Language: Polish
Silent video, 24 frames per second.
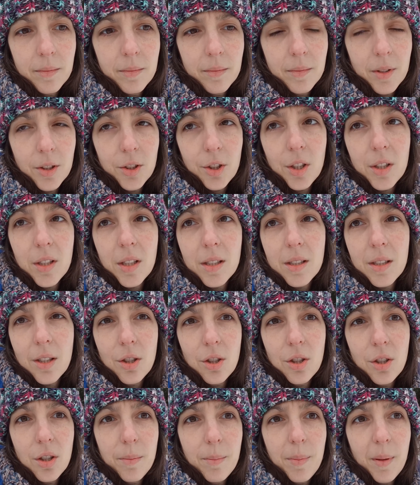jeżeli nie
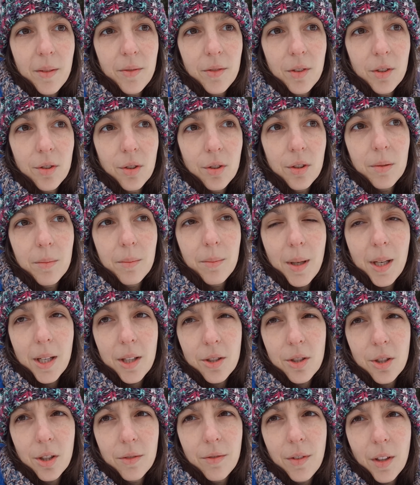jesteście pewni, to tym
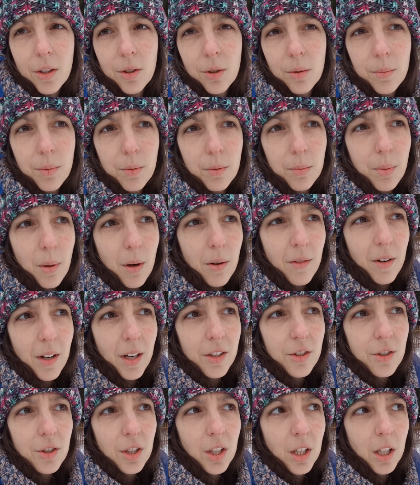bardziej warto
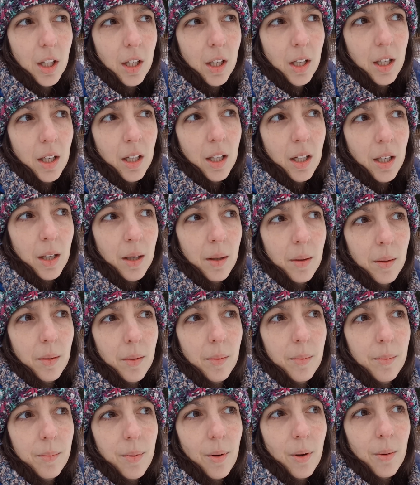próbować, e,
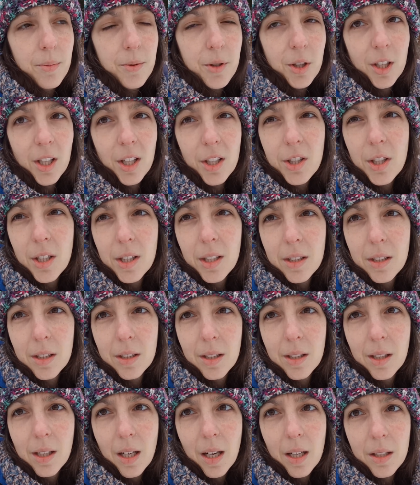bo przekraczanie tych
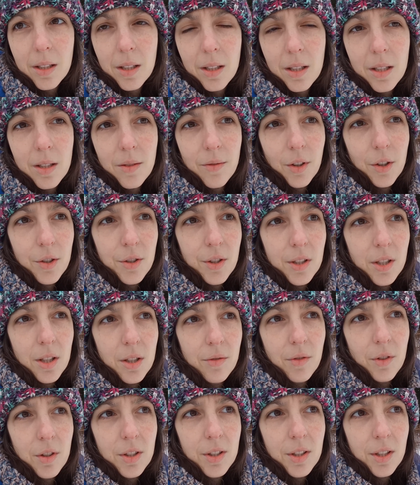granic, wychodzenie ze
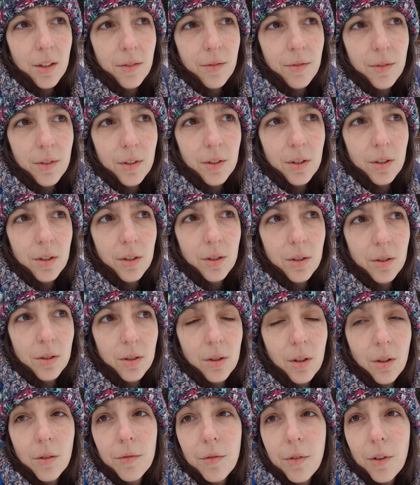swojej strefy y,
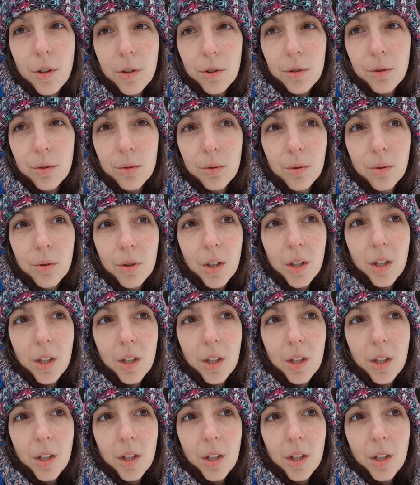komfortu